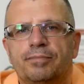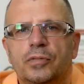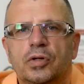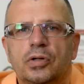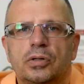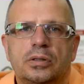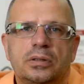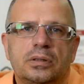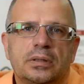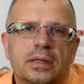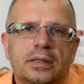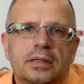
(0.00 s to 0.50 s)
No
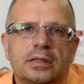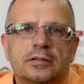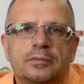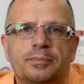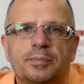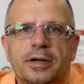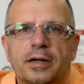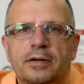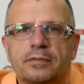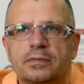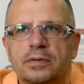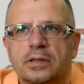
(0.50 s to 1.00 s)
i takie
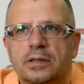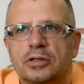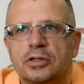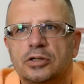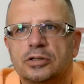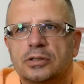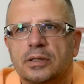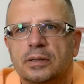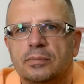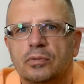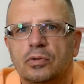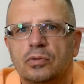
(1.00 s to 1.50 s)
sprawy
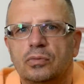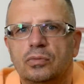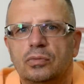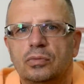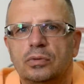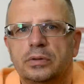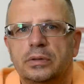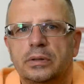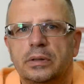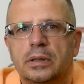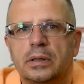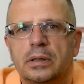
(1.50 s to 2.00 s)
jakieś tam
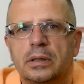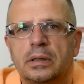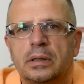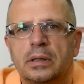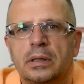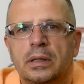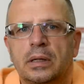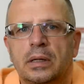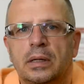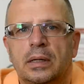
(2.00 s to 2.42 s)
ogólne,